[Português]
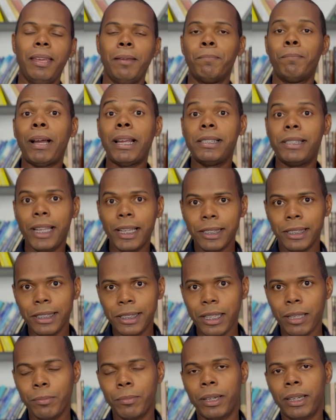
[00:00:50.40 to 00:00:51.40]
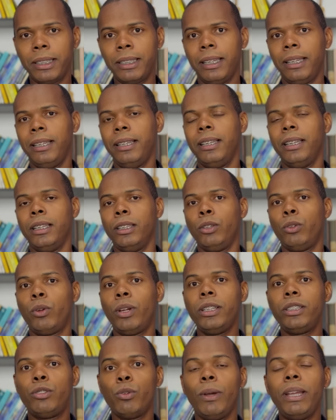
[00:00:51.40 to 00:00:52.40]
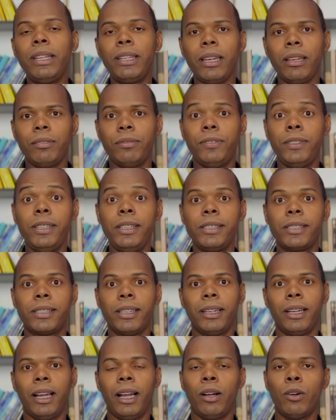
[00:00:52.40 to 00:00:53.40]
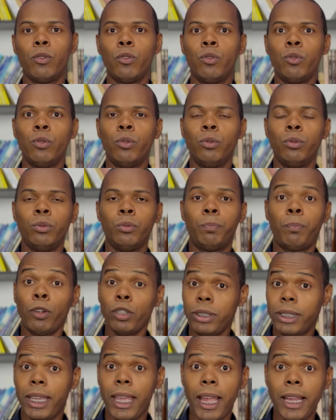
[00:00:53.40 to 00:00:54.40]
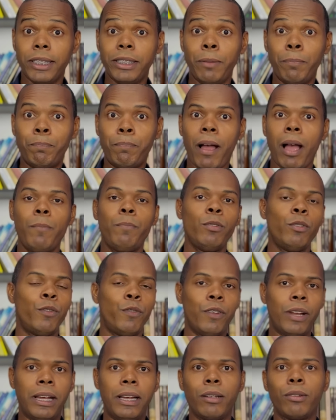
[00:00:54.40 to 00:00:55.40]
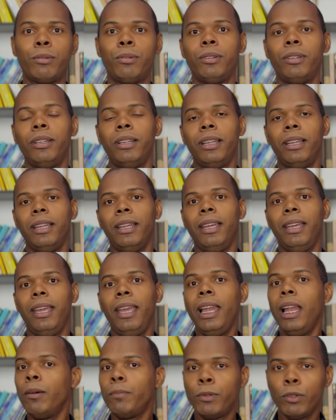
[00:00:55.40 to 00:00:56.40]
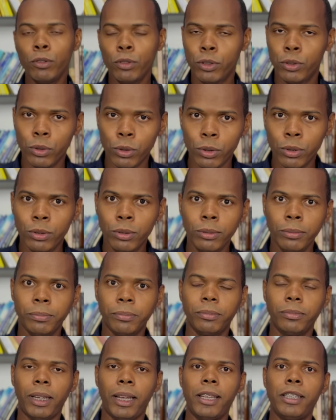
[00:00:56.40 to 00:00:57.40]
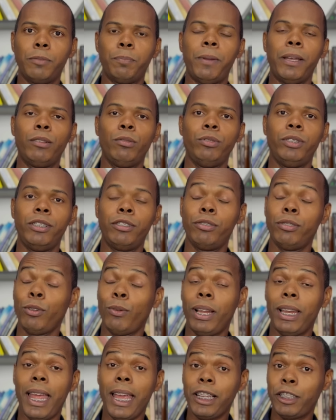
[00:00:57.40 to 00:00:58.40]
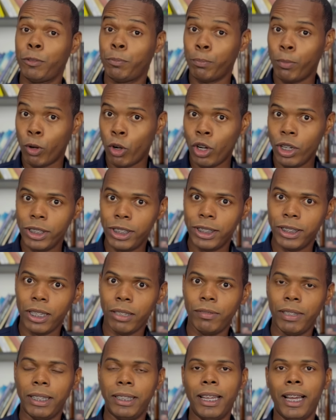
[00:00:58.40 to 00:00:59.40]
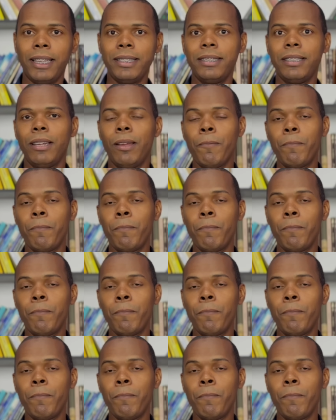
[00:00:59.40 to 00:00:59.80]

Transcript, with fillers: Mas essa semana, durante uma entrevista ao podcast Papo Franco, ele abriu um jogo a respeito disso, não, né, Alex Borges, na verdade.